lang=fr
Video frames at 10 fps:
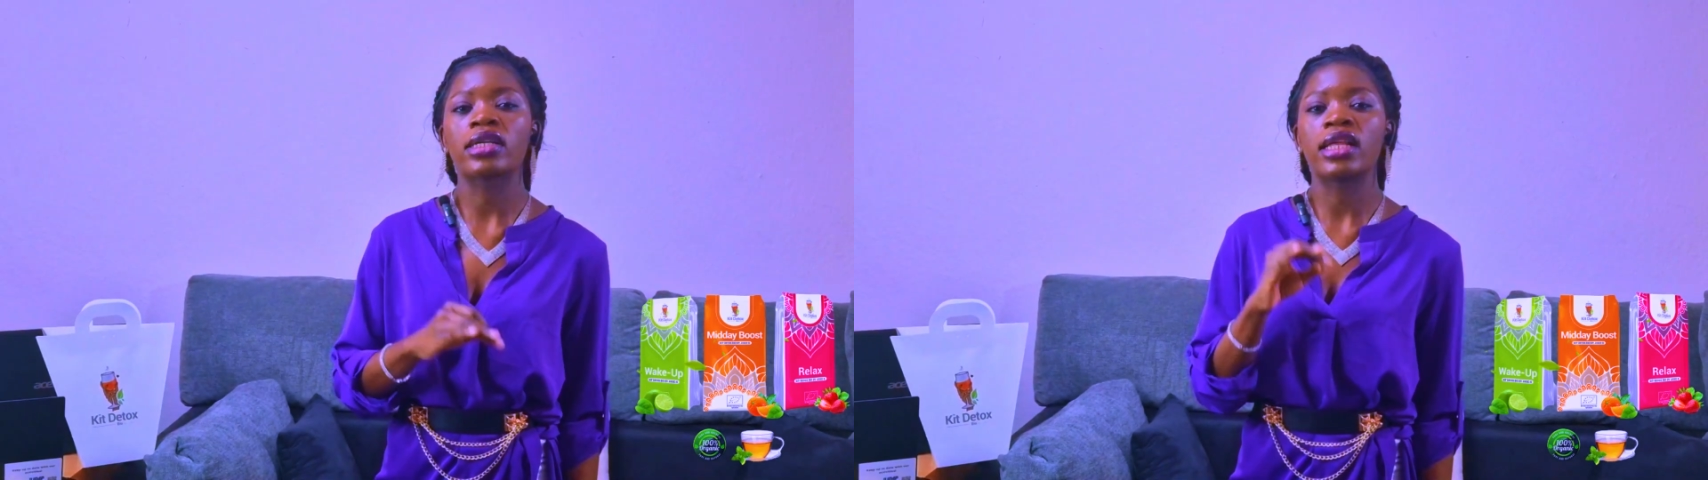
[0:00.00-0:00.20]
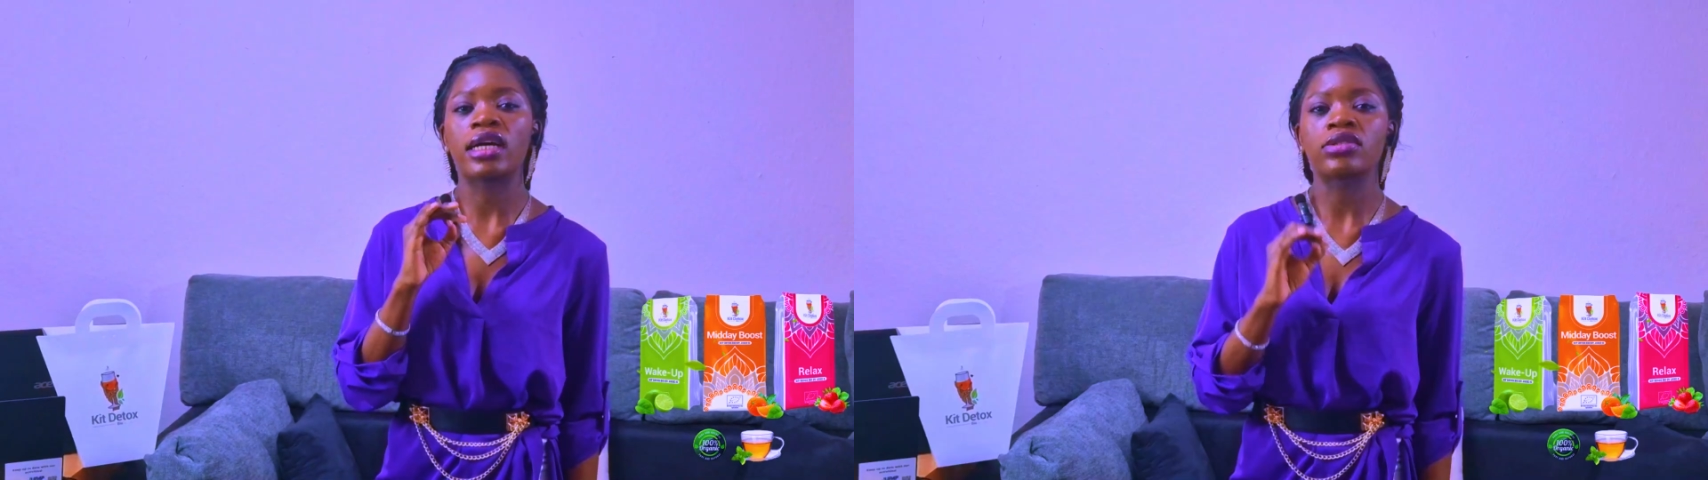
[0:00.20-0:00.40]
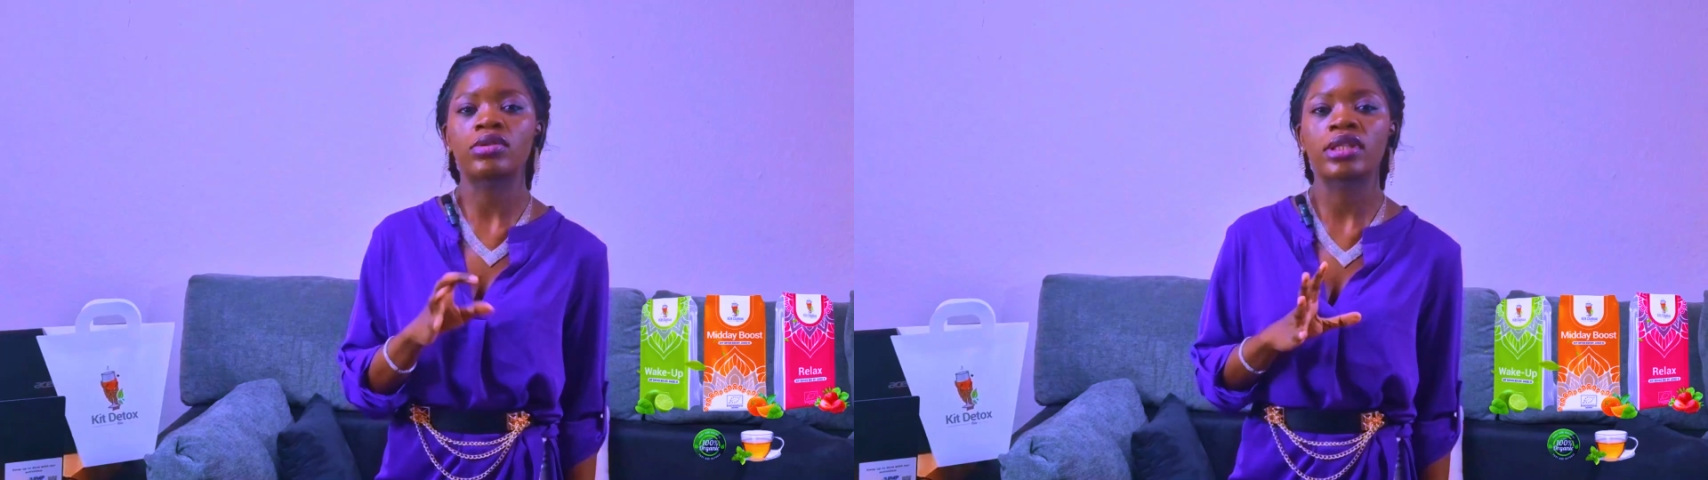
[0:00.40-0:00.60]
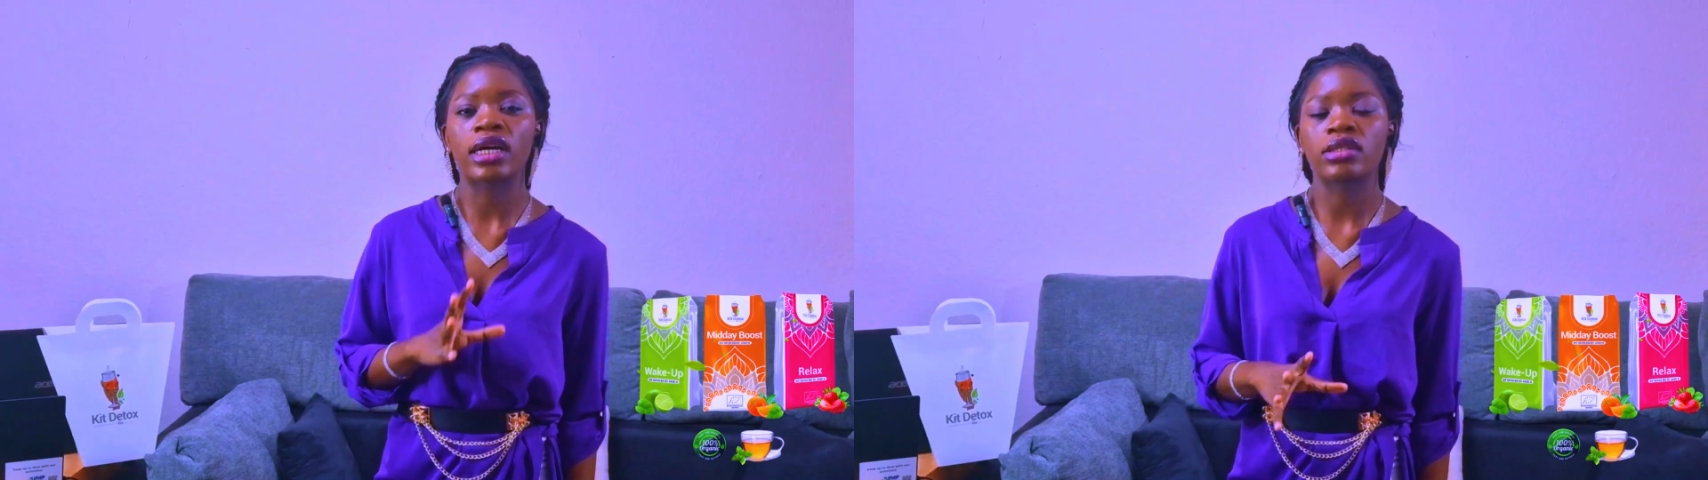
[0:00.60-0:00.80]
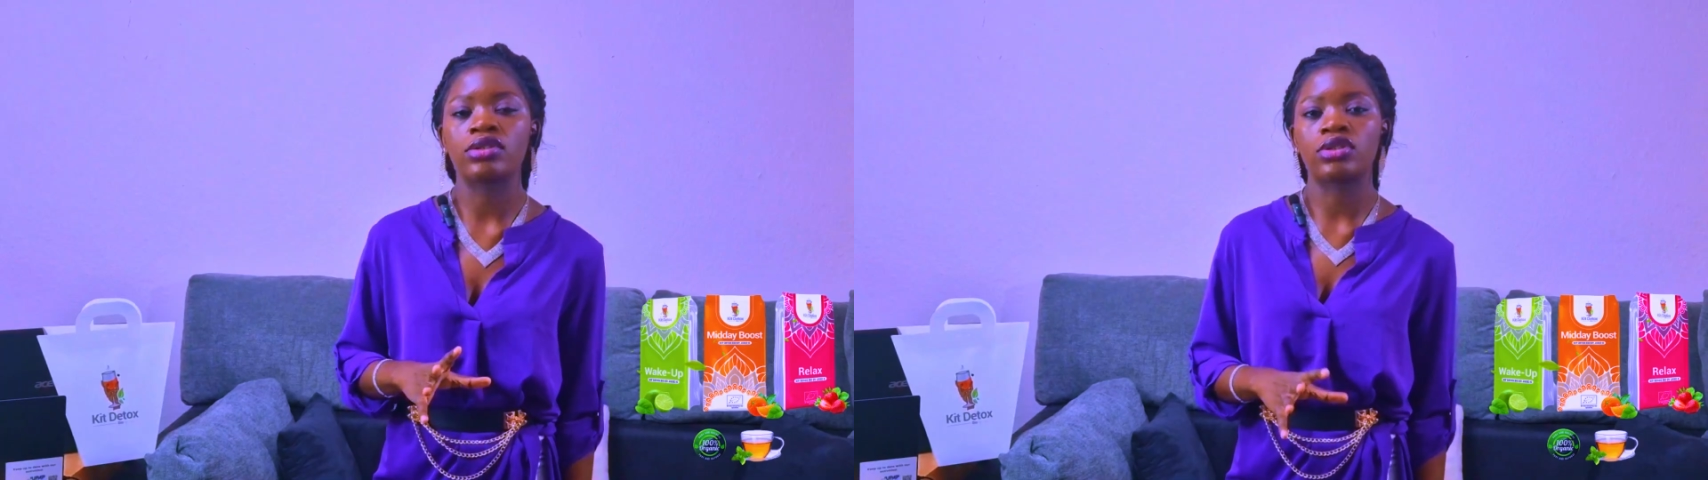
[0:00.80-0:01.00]
dans ce temps
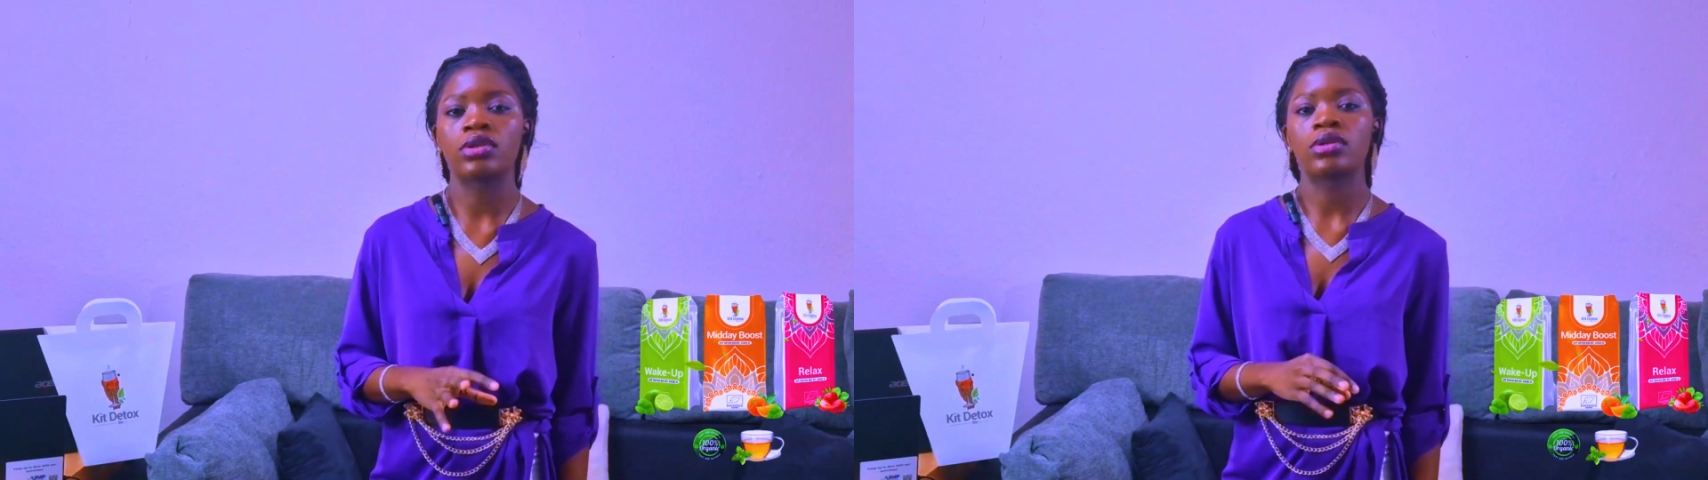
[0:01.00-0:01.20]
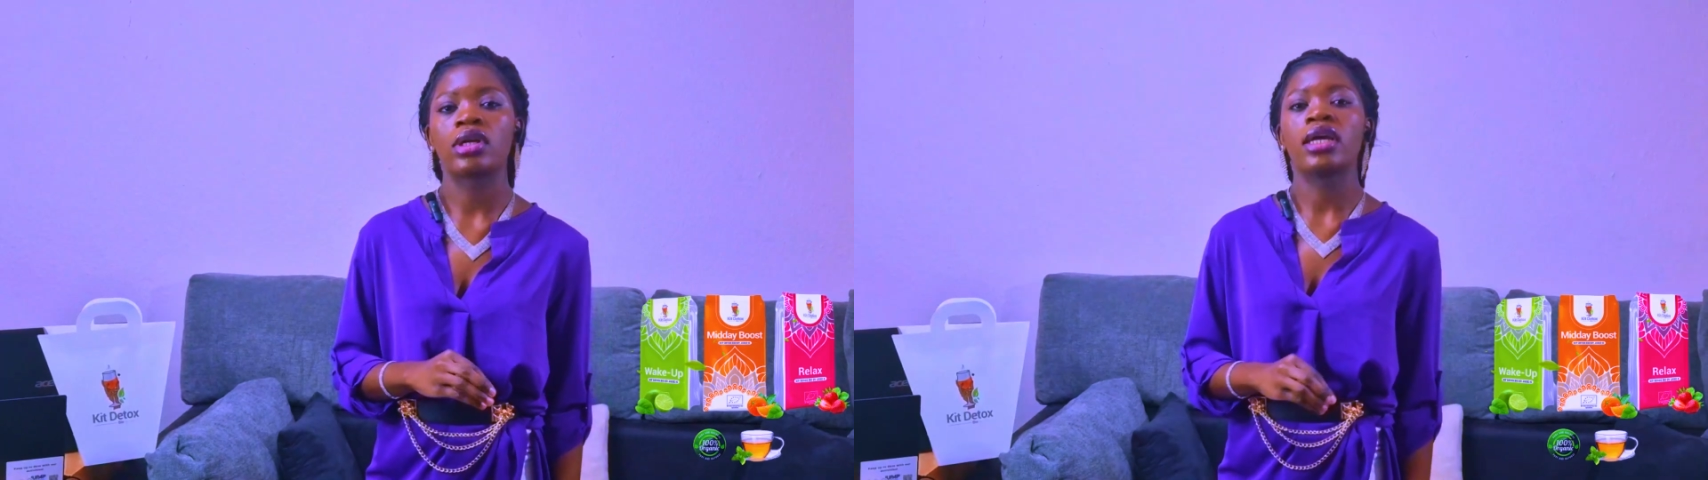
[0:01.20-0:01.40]
de jeûne,